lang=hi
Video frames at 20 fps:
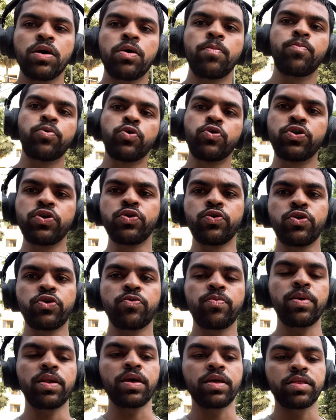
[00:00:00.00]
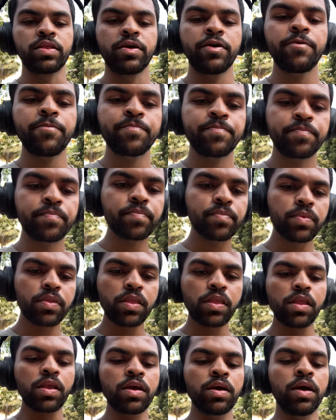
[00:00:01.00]
प्रोटीन ओट्स बनाते
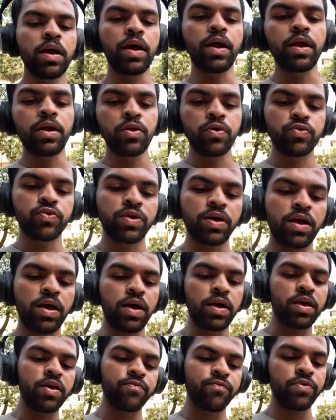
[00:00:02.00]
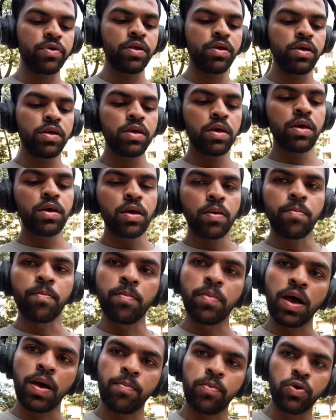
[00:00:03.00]
एंड उसे खा के फिर
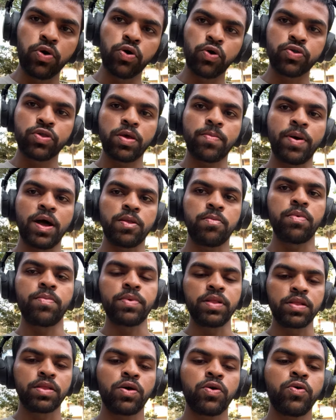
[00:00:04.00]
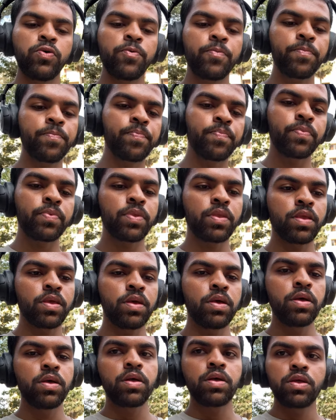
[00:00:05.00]
मैं आप लोगों से बाद में मिलता हूँ
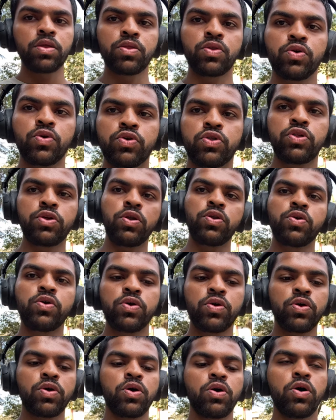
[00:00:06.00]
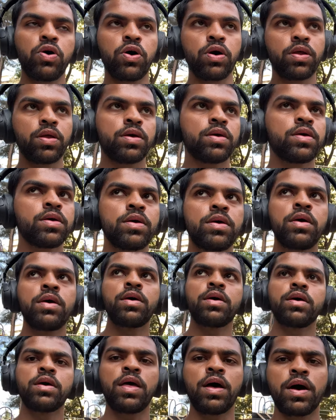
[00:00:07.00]
तो चलो और
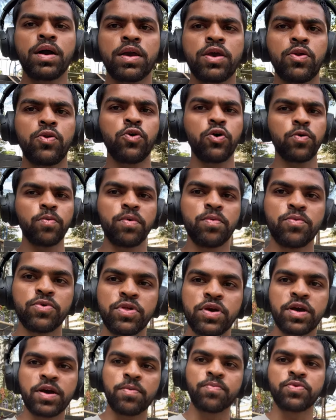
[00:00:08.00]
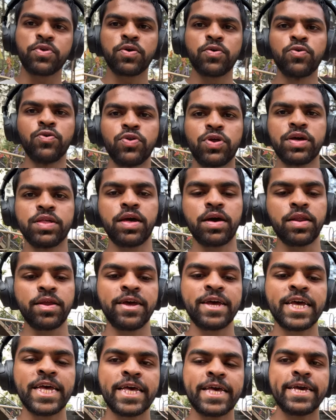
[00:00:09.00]
यहाँ के लोग भी मुझे कब से घूरे जा रहे
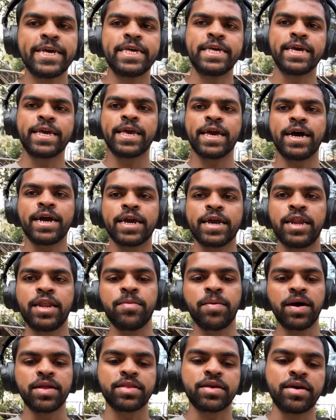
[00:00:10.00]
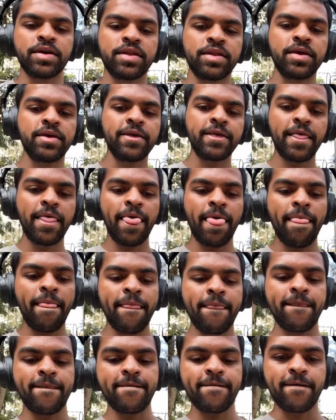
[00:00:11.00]
हैं ये क्या अकेले बात कर रहे
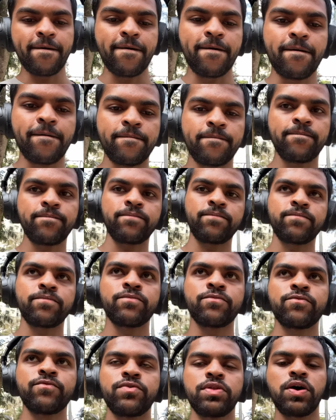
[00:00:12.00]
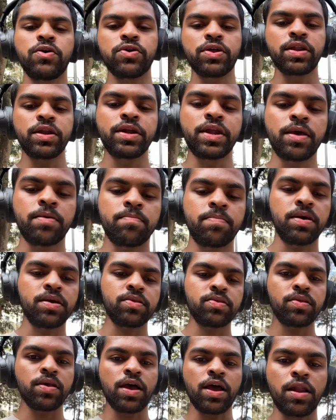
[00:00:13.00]
हैं सो विदाउट एनी टाइम
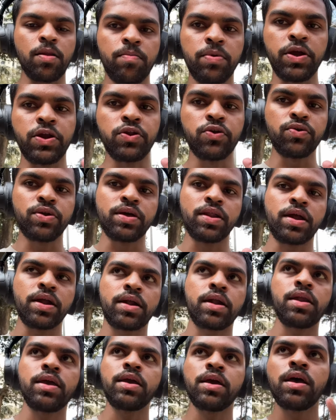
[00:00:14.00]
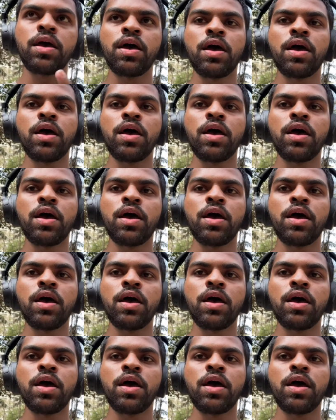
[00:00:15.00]
पास आई विल मीट यू डायरेक्टली